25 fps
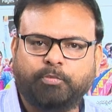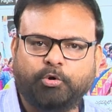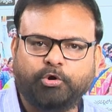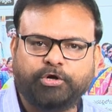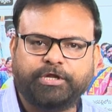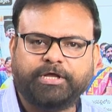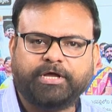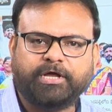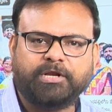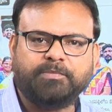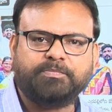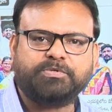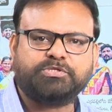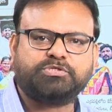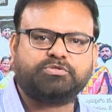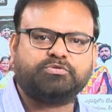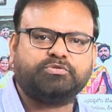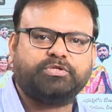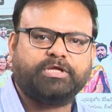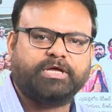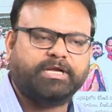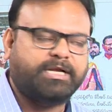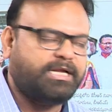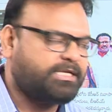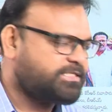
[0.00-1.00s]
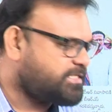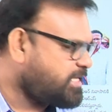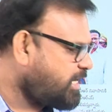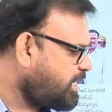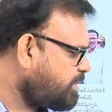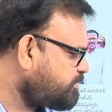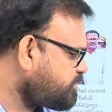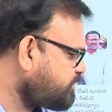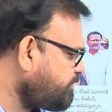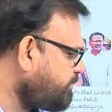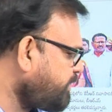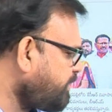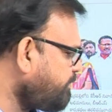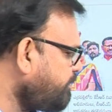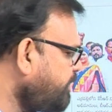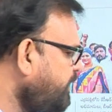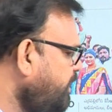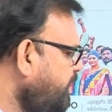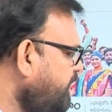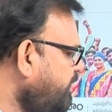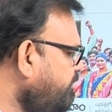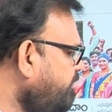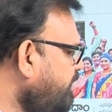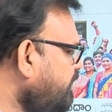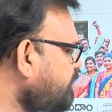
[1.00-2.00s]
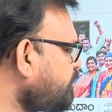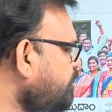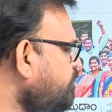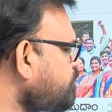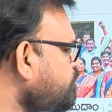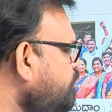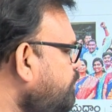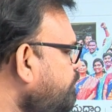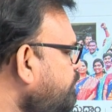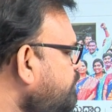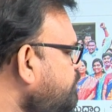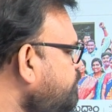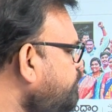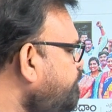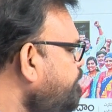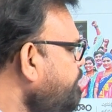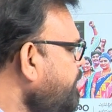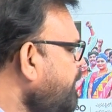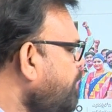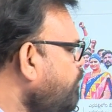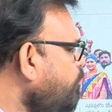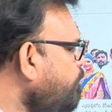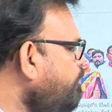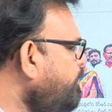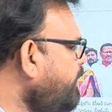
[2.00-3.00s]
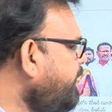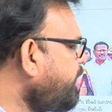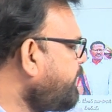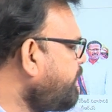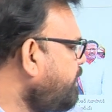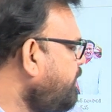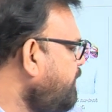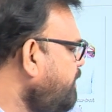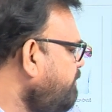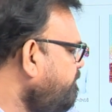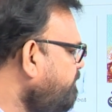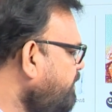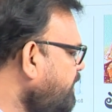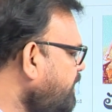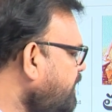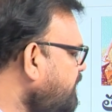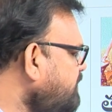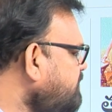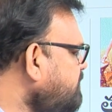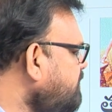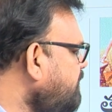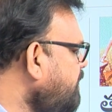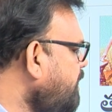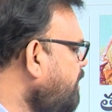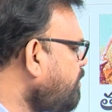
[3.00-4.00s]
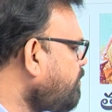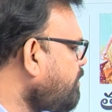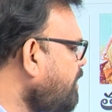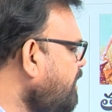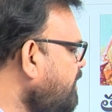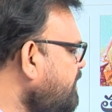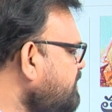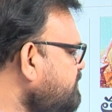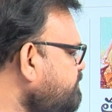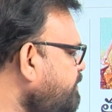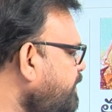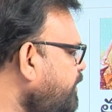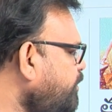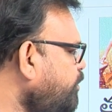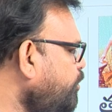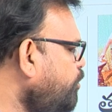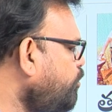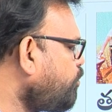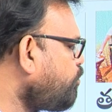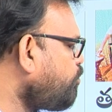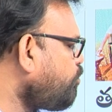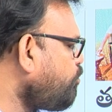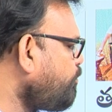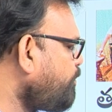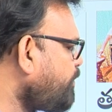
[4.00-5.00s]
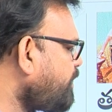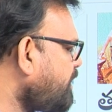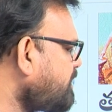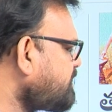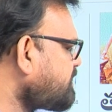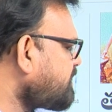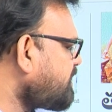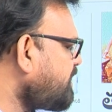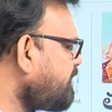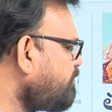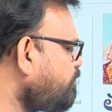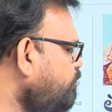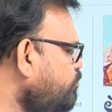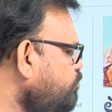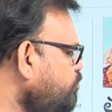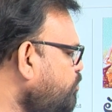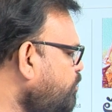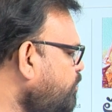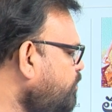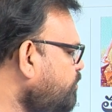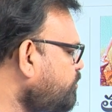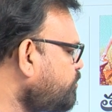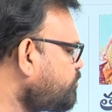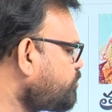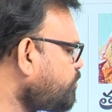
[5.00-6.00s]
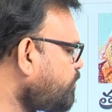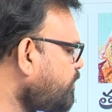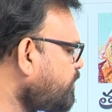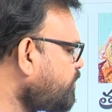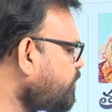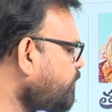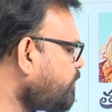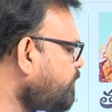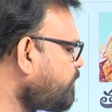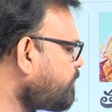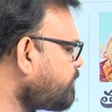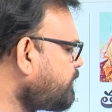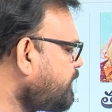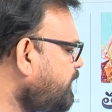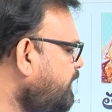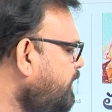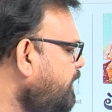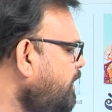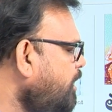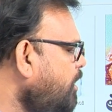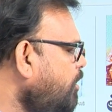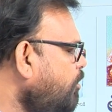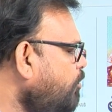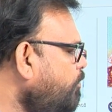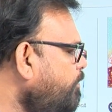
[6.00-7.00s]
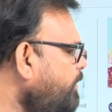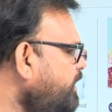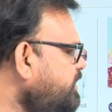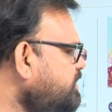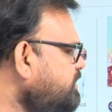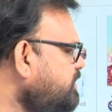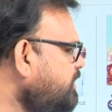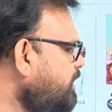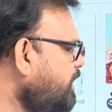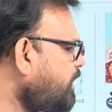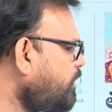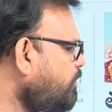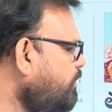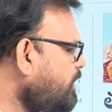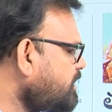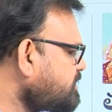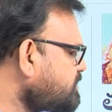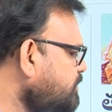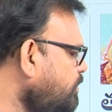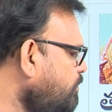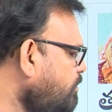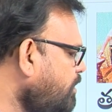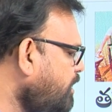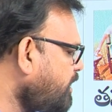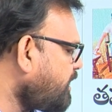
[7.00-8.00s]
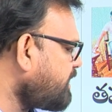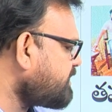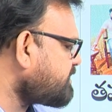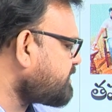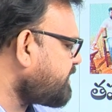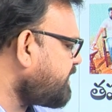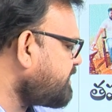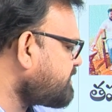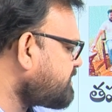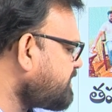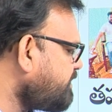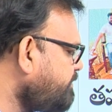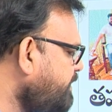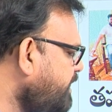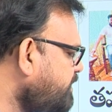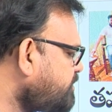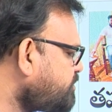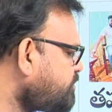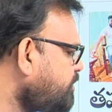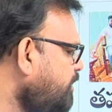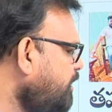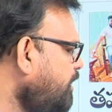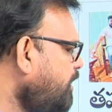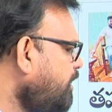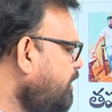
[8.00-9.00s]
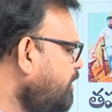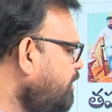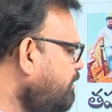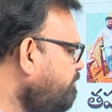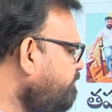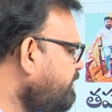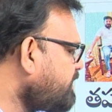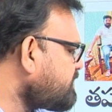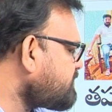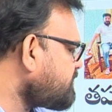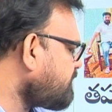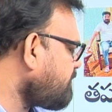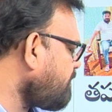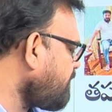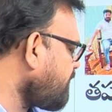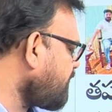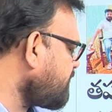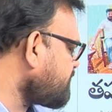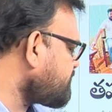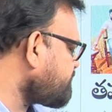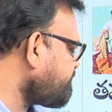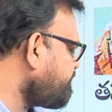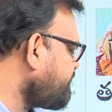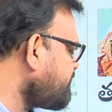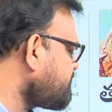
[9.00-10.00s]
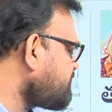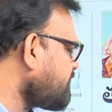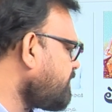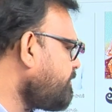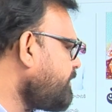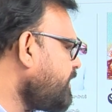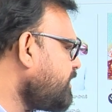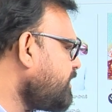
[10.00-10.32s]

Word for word: పోటీ కనిపిస్తుంది అన్న సారాంశం మనం ఈ వార్తలో చూడవచ్చు ఉమ్మడి వరంగల్ జిల్లాలో కాంగ్రెస్ పార్టీలో గ్రూప్ రాజకీయం జోరందుకుంటుంది ఉమ్మడి జిల్లాలో అసలు కాంగ్రెస్ ఏసీ బ్యాచ్ వలస కాంగ్రెస్ వీసా